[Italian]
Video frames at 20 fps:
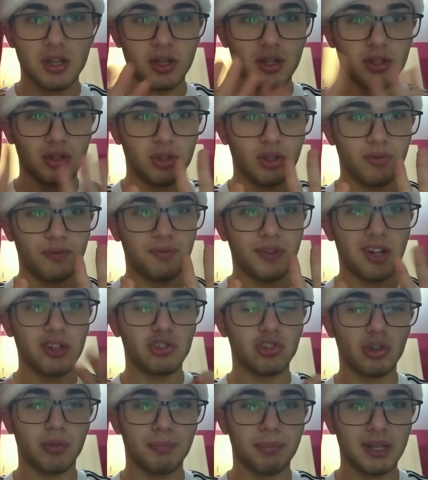Non
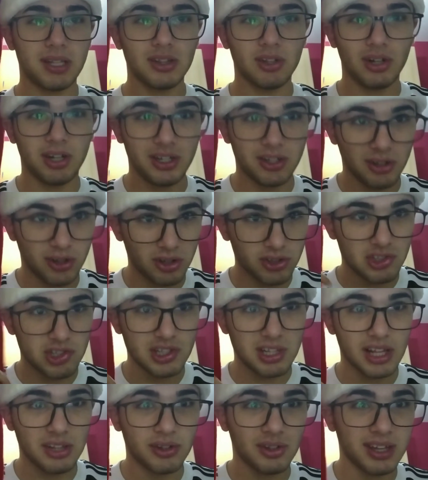faccio pendolino oggi,
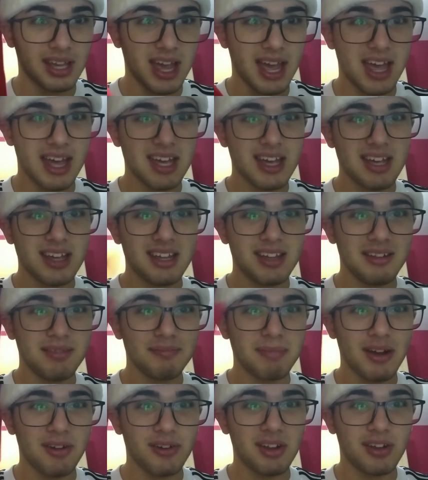dato che il
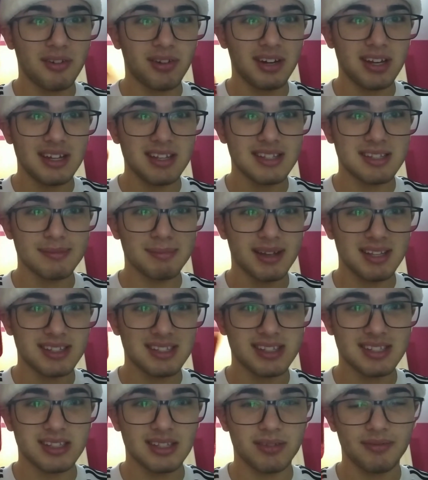Merry
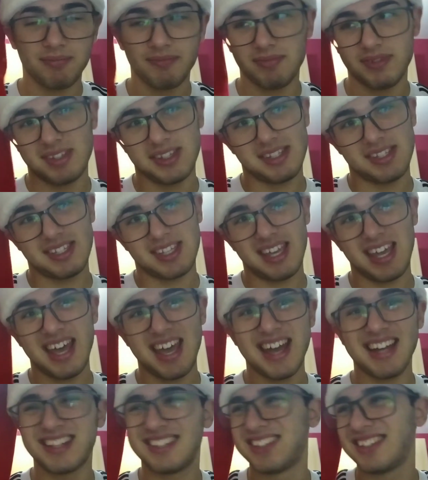Christmas.
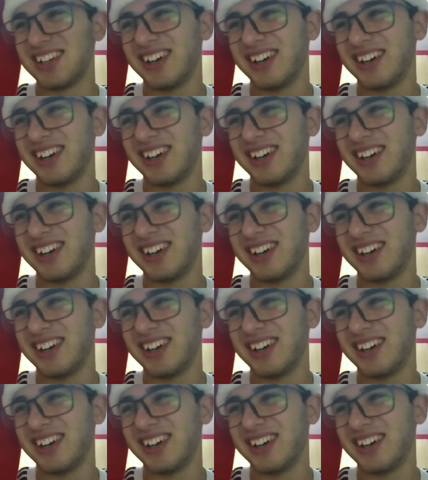Scherzo.